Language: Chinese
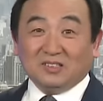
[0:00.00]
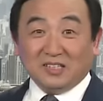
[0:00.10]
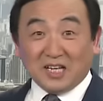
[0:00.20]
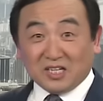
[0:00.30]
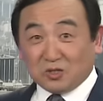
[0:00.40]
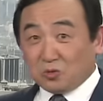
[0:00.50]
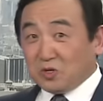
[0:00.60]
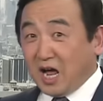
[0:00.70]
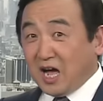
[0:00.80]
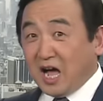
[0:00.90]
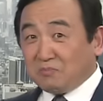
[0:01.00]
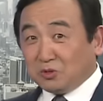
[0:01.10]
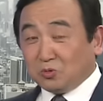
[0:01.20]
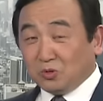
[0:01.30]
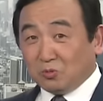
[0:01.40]
那个时候让蛤蟆
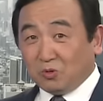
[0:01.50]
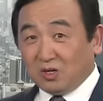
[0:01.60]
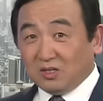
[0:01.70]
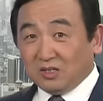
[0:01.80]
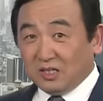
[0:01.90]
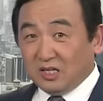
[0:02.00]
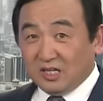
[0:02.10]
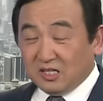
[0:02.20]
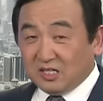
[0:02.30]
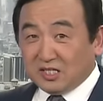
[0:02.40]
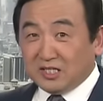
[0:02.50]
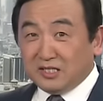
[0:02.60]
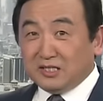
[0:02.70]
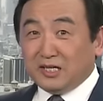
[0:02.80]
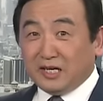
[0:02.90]
出了锅，
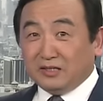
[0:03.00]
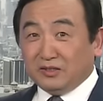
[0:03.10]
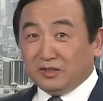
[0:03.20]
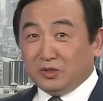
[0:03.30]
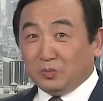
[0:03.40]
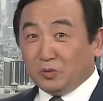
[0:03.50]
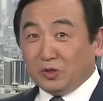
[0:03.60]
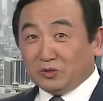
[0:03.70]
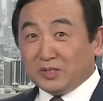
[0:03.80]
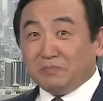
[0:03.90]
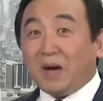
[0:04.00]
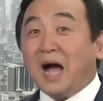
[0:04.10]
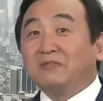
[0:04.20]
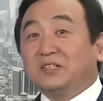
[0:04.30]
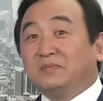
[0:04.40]
今天就不会有这么
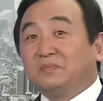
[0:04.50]
麻烦。